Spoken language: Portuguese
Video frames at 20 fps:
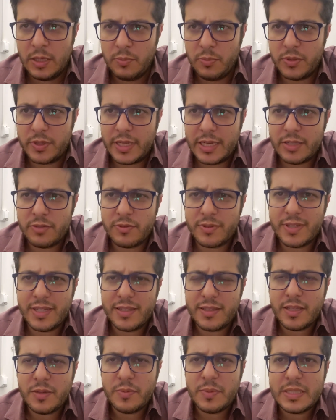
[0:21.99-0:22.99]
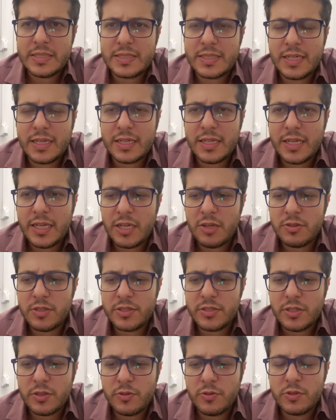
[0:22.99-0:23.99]
porque ele não tenta mascarar ou
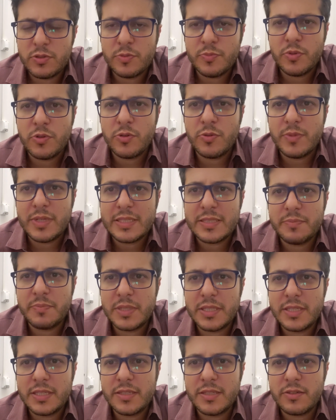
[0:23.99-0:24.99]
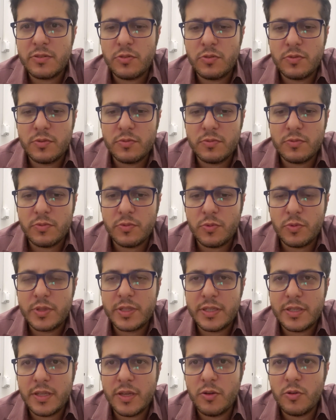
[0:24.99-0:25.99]
deixar a coisa um pouco mais branda com o
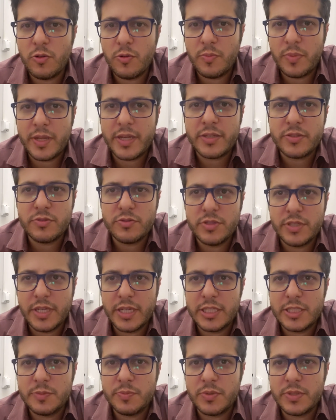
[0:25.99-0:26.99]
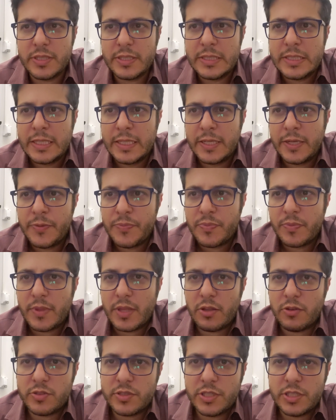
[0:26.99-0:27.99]
que é o complexo de Édipo, né?
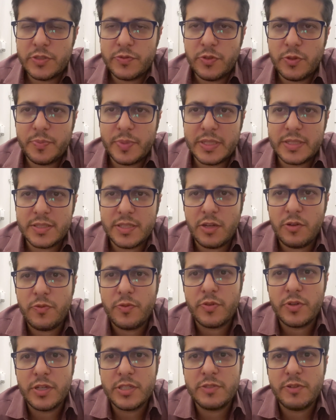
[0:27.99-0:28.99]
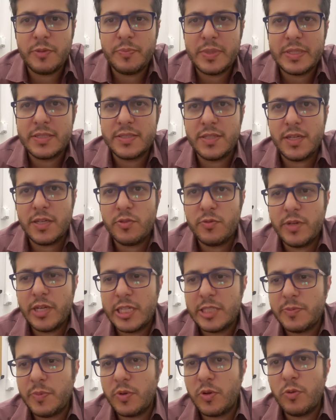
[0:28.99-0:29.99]
Então, se a gente for pensar, o Freud vai pensar no
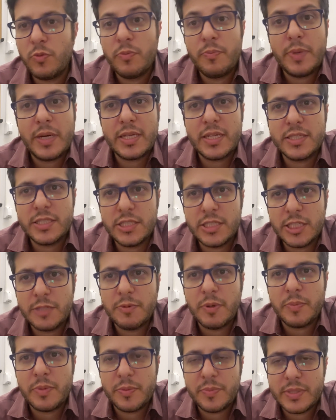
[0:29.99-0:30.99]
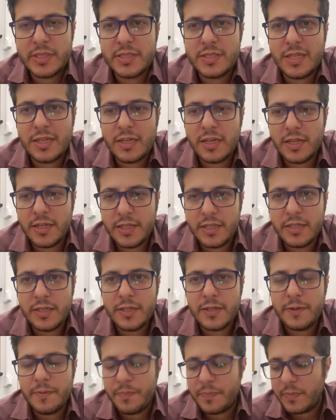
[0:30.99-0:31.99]
Édipo como um paradigma para pensar
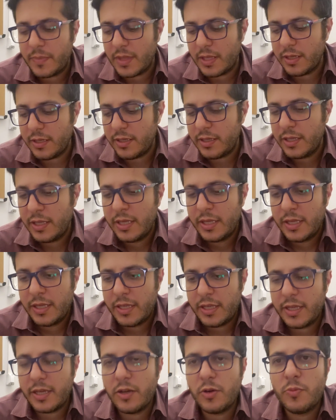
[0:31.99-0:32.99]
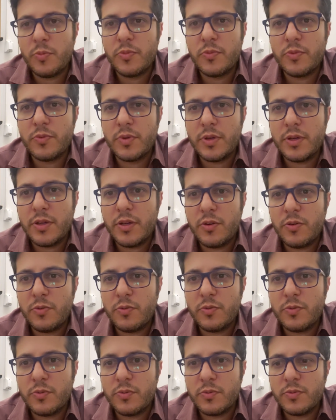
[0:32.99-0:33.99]
clínica, né? É um, é,
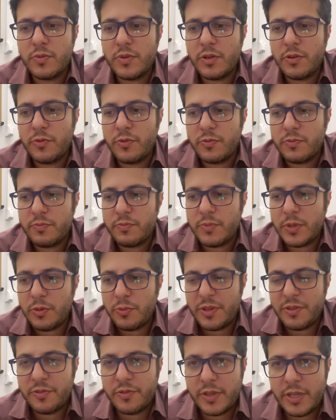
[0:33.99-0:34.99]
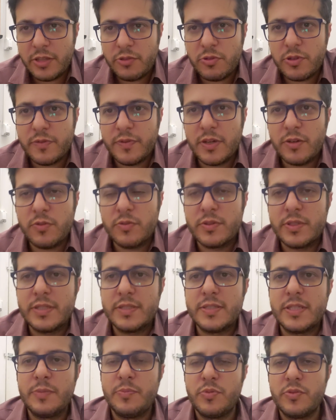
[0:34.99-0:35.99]
um, é, um, é um evento que vai
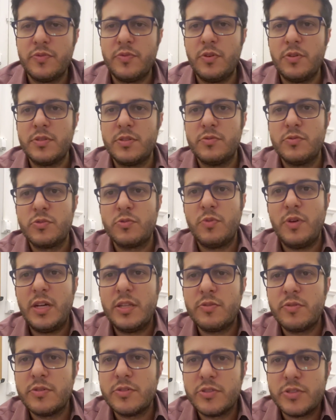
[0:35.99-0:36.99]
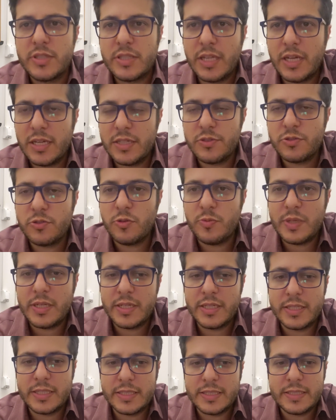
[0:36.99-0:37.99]
acontecer por volta dos 4 anos de idade com uma
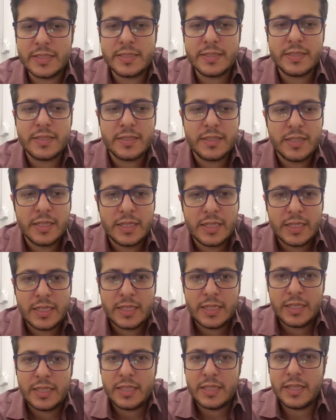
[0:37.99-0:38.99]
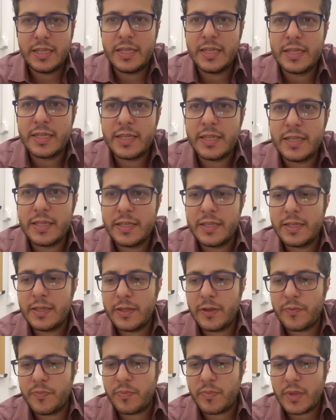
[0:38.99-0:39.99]
criança, né, em
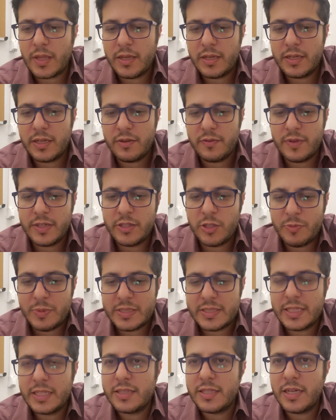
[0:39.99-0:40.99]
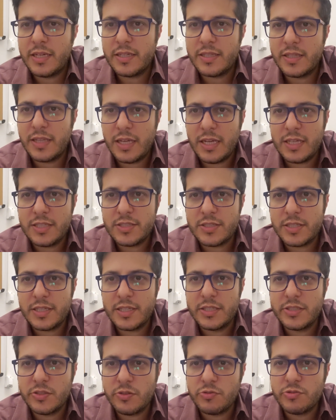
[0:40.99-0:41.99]
que ah, vai ter uma centralidade na
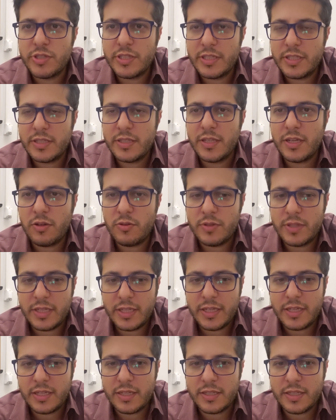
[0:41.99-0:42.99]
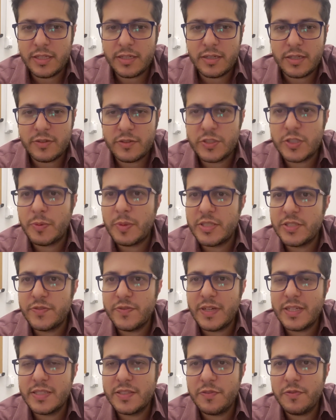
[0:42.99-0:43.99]
região genital dela, né, que a gente chama de
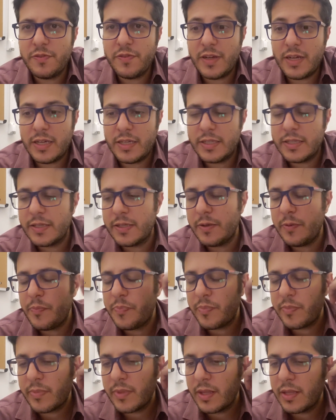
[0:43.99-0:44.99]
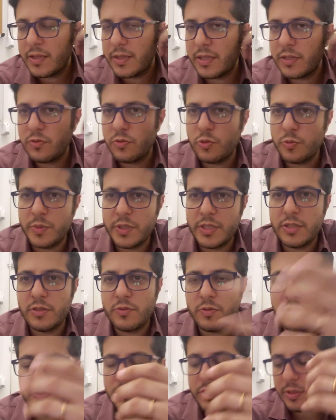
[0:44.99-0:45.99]
fase fálica, tanto do menino
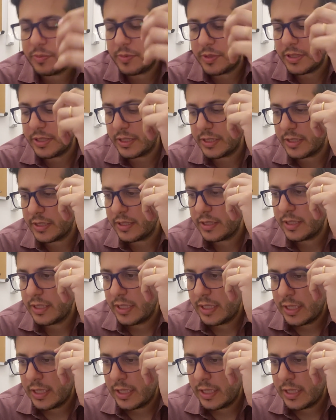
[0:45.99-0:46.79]
quanto da menina,